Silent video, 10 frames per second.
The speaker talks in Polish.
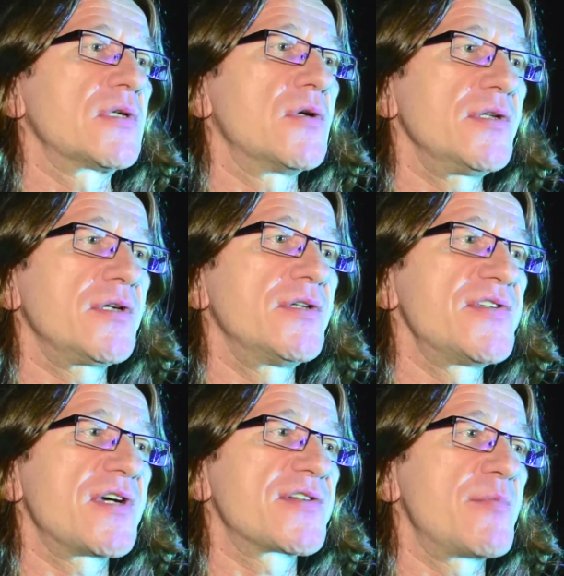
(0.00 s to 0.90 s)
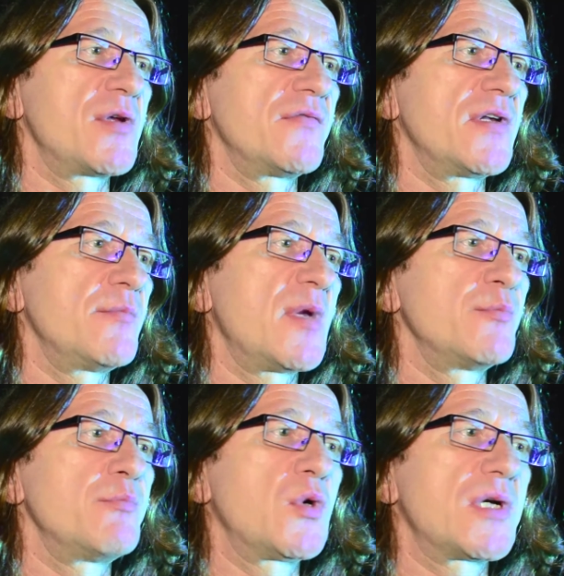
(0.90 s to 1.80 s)
kolejnych edycjach zaplanowany
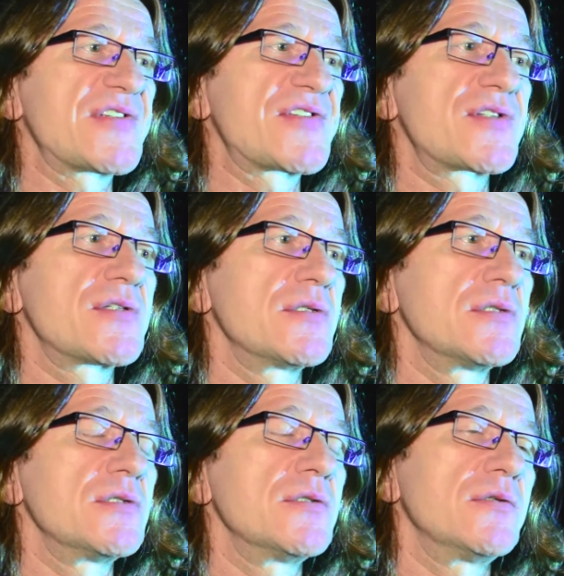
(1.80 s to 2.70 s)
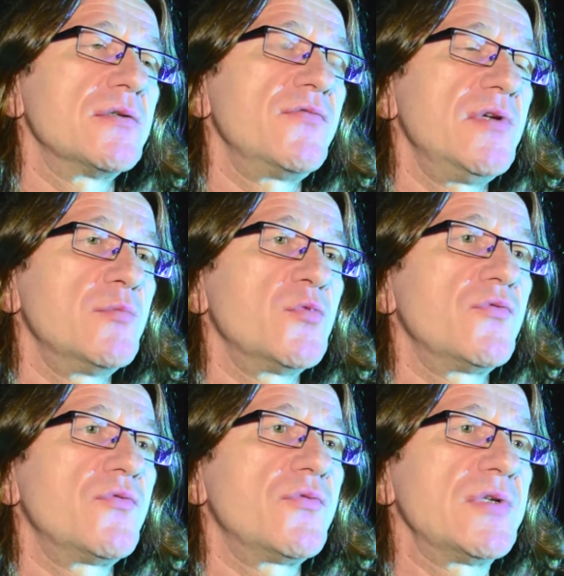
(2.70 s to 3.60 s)
mam pokaz y,
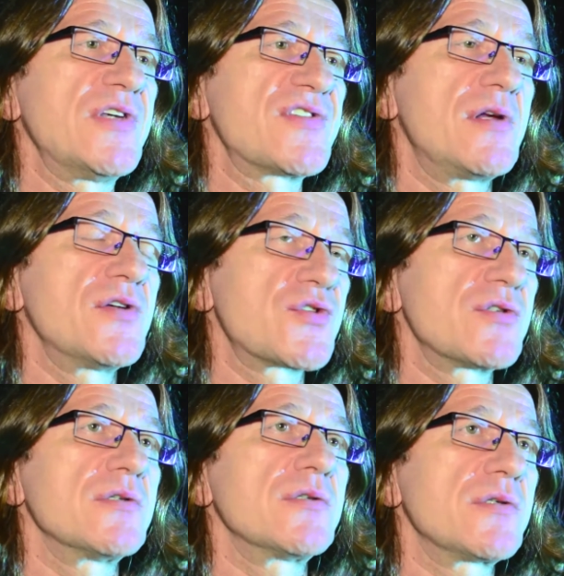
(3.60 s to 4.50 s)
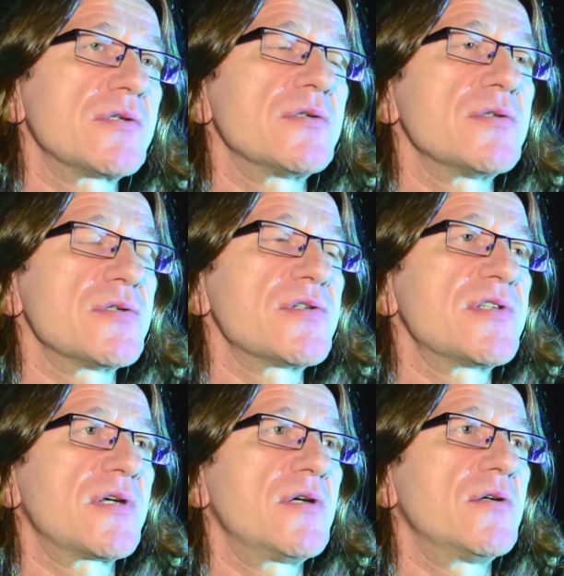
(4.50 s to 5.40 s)
filmów niezależnych y, z
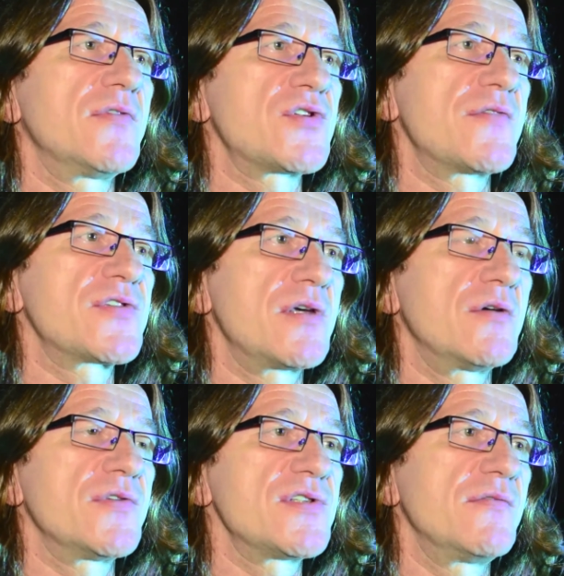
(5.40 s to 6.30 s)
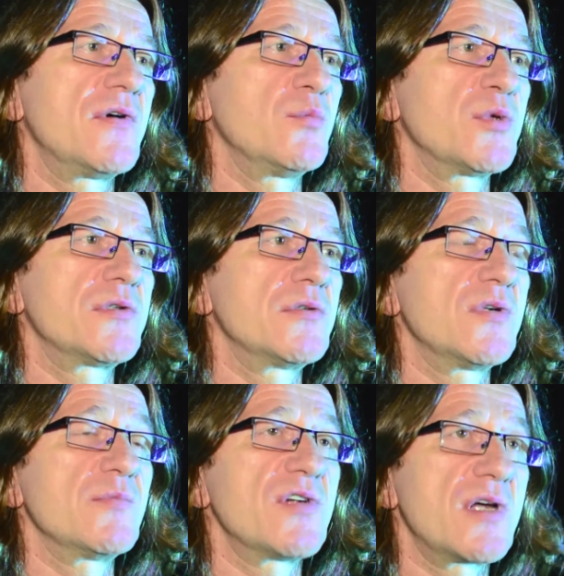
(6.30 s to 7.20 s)
takiego warszawskiego festiwalu pod
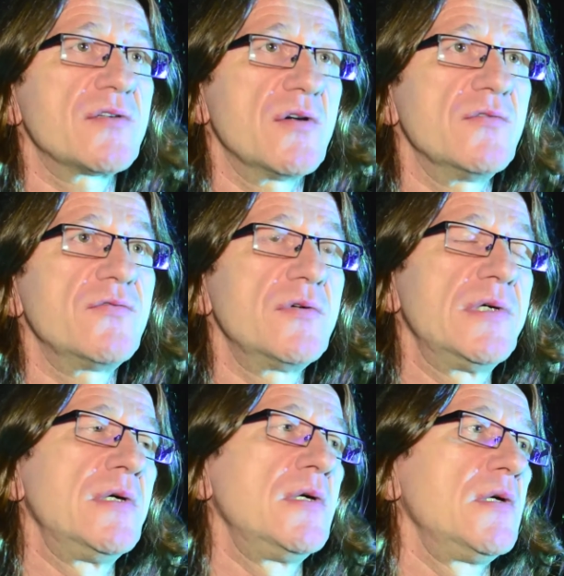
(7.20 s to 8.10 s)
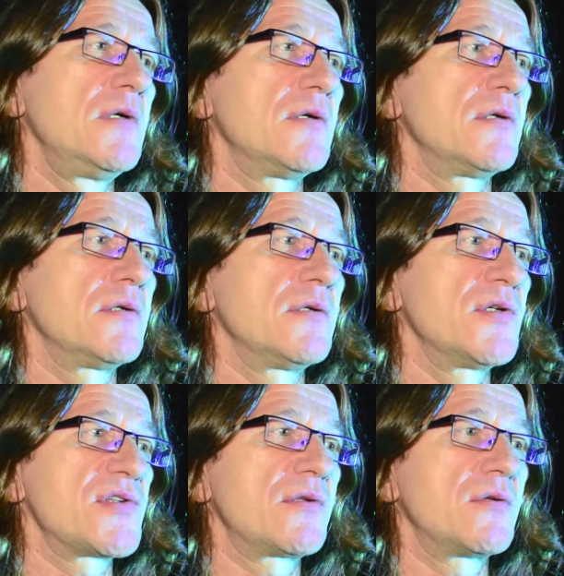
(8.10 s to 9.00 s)
tytułem Grand Off.
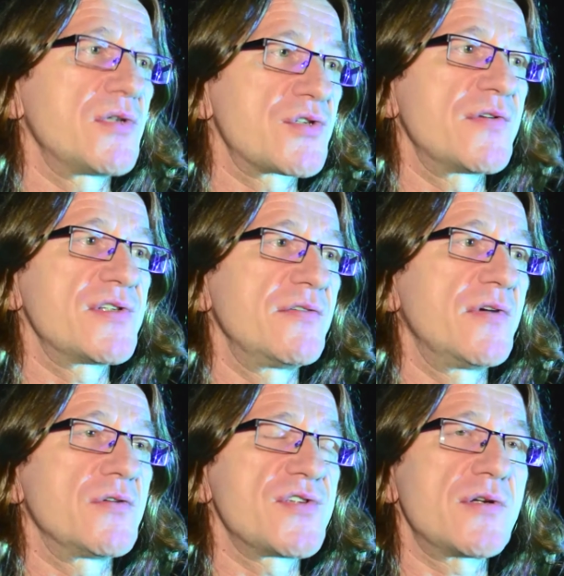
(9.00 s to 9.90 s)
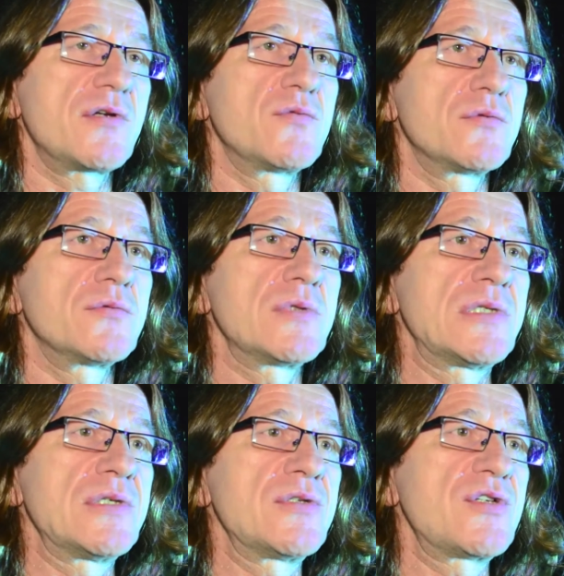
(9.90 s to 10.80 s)
Jest to też festiwal o zasięgu
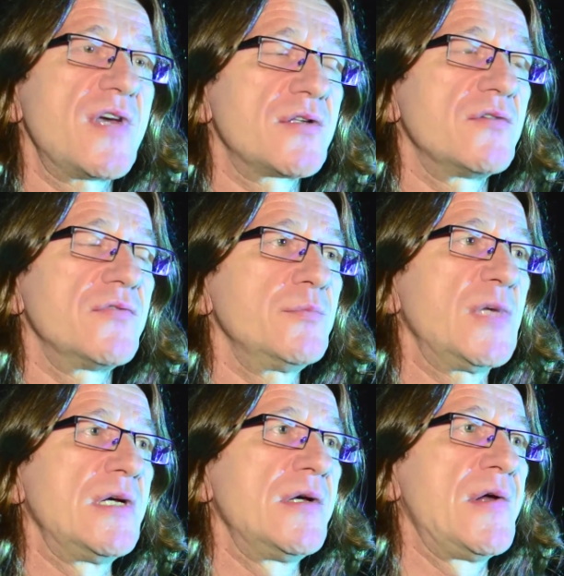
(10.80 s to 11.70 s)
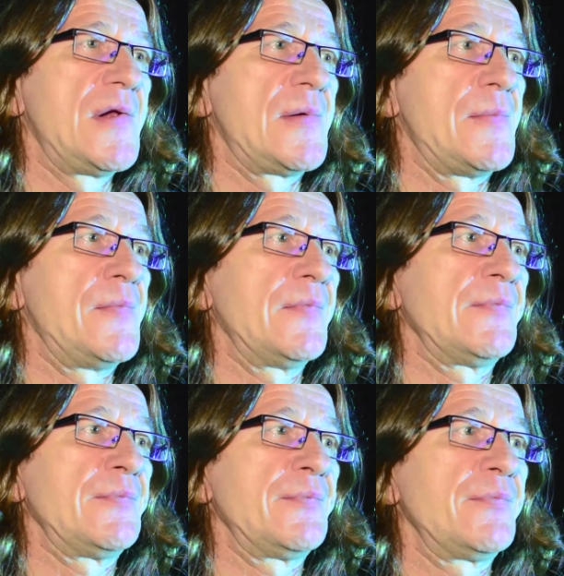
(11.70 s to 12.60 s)
światowym.
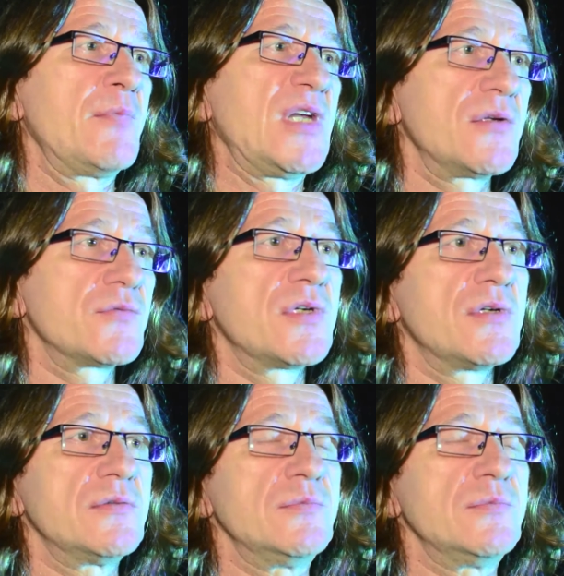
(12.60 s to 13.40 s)
Mm, będą to